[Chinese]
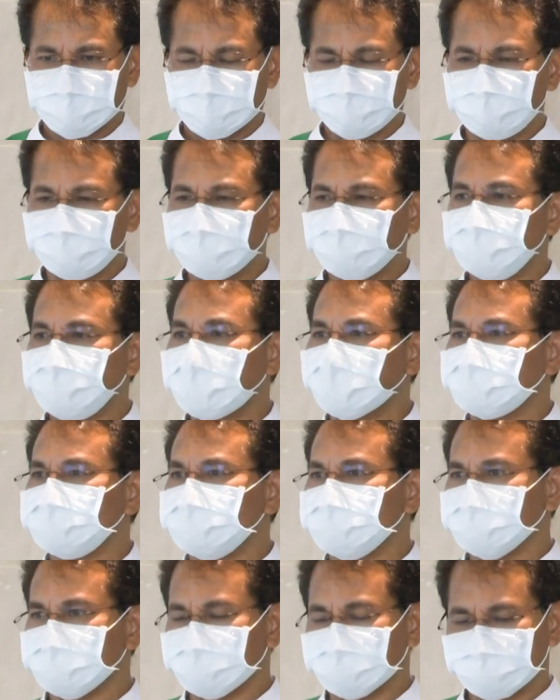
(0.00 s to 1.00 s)
我们忘
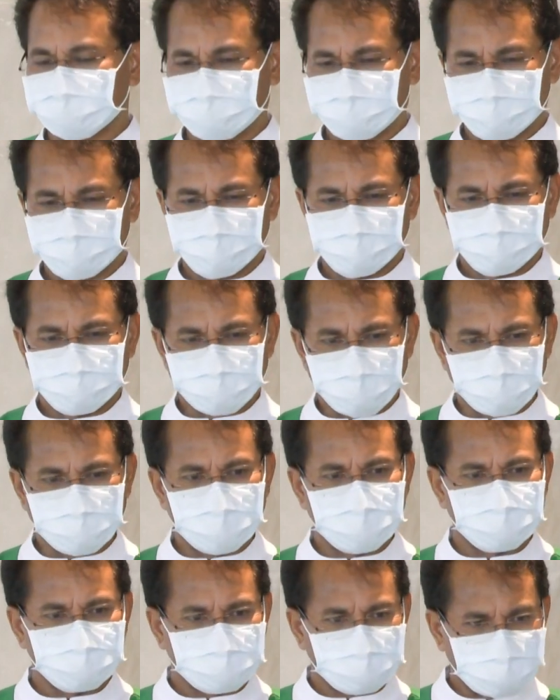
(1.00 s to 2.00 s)
记了，我
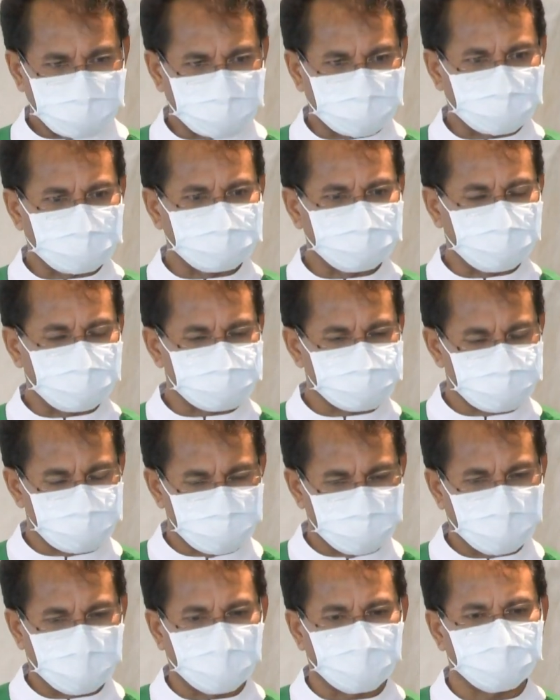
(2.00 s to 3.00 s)
们可能也
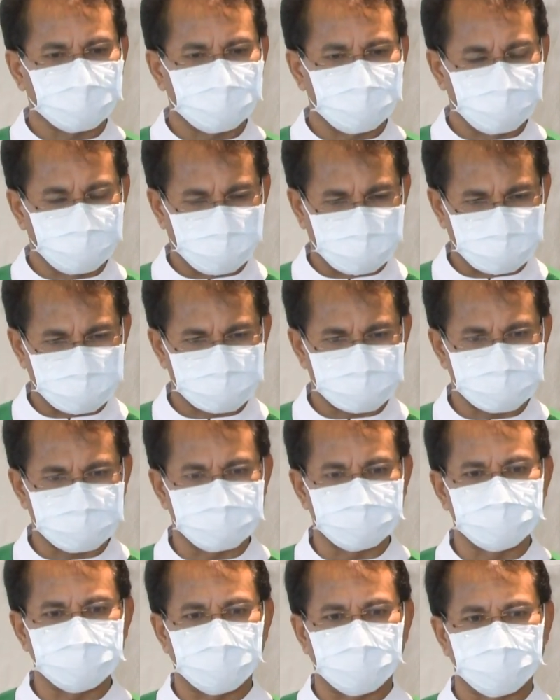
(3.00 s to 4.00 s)
需要一段的
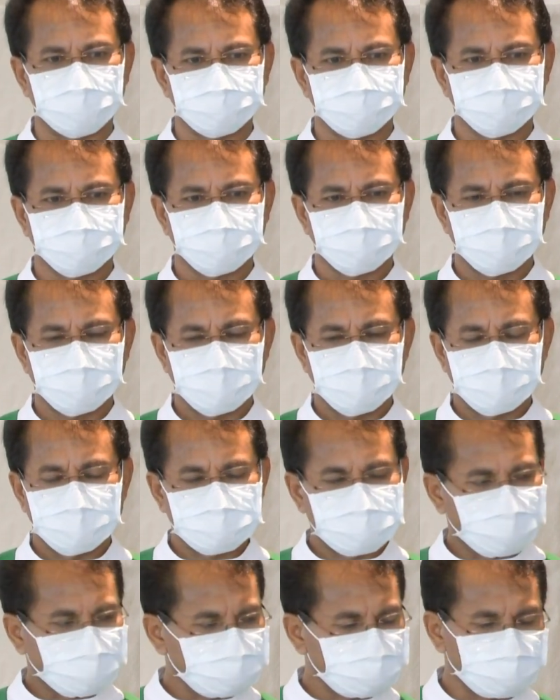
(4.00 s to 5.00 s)
时间，
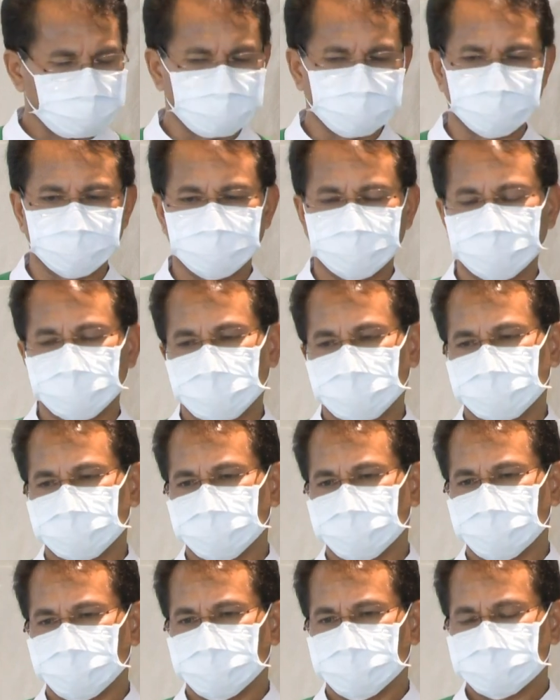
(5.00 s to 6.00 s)
像生母一样。
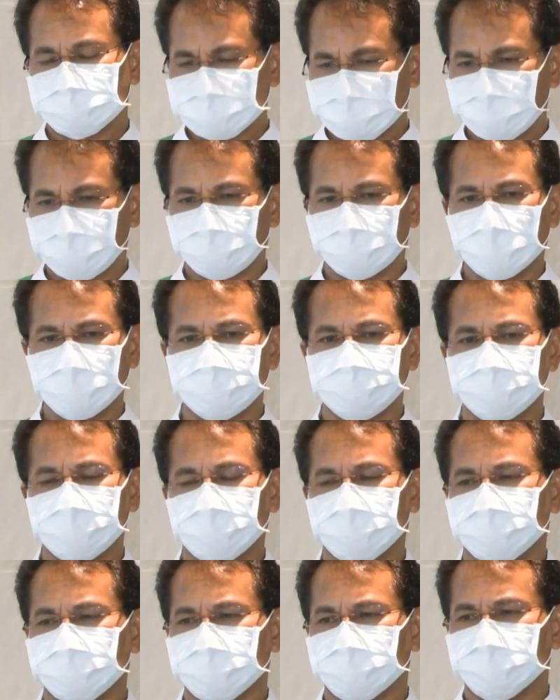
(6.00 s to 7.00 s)
在外
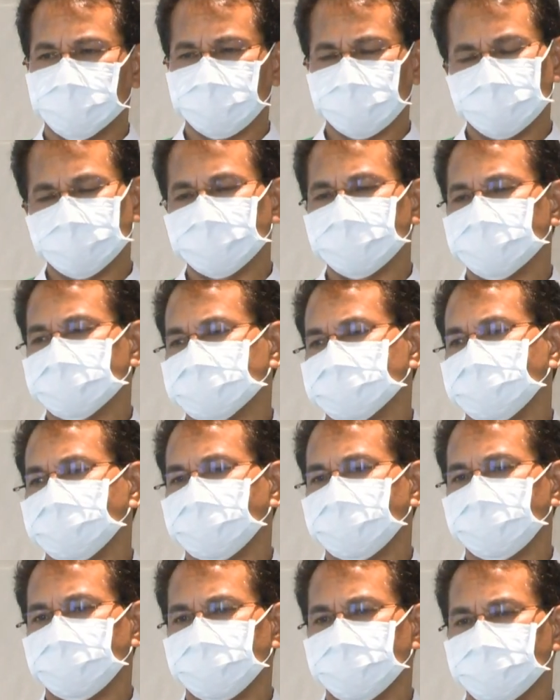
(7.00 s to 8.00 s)
面，我们等
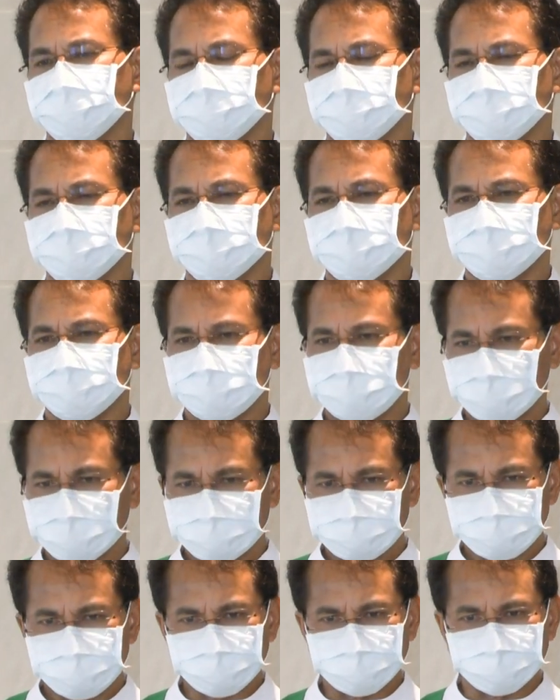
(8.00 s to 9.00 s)
待
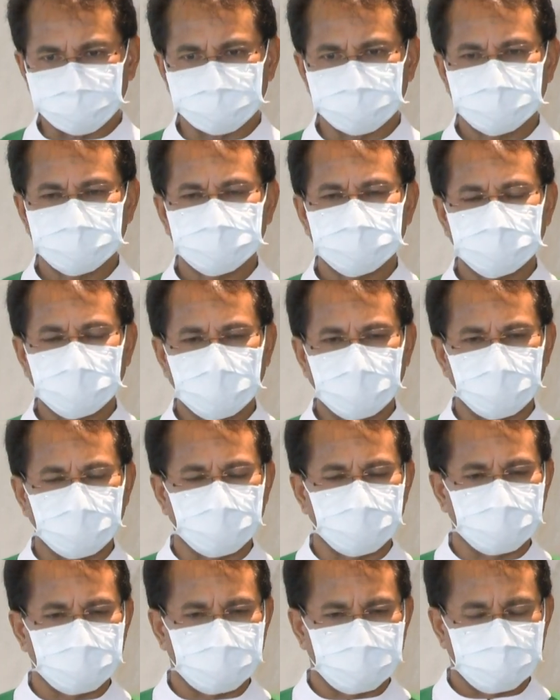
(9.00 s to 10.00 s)
天主
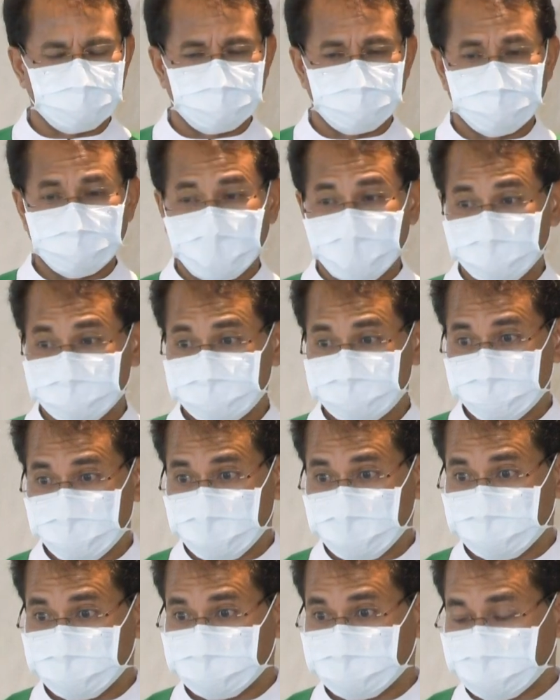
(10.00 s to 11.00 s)
要满
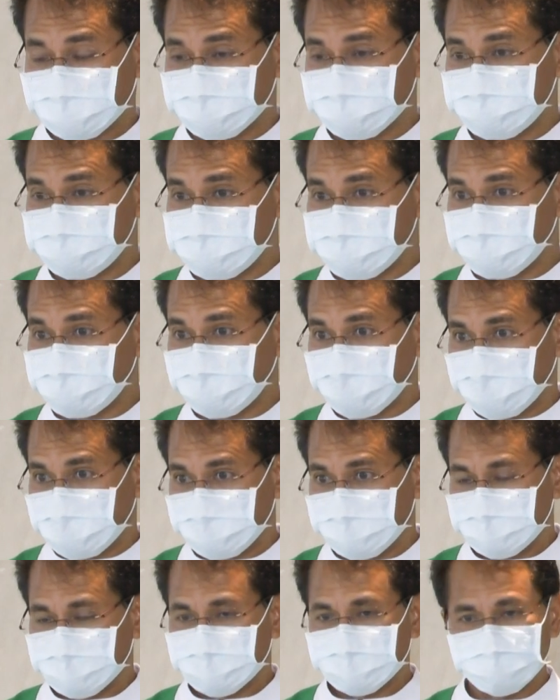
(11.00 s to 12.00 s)
全他的计划，
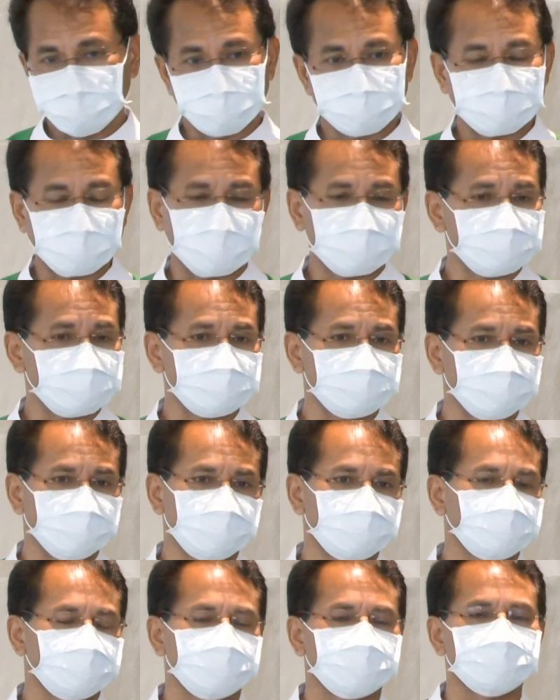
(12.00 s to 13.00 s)
有他自己
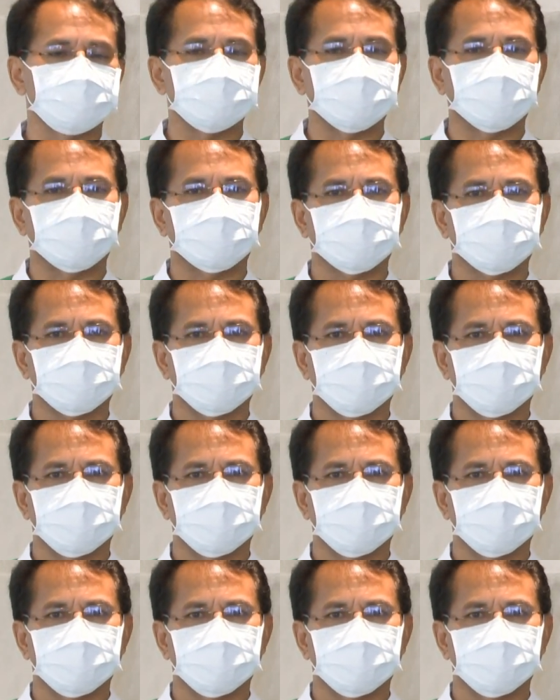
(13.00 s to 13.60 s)
的时间。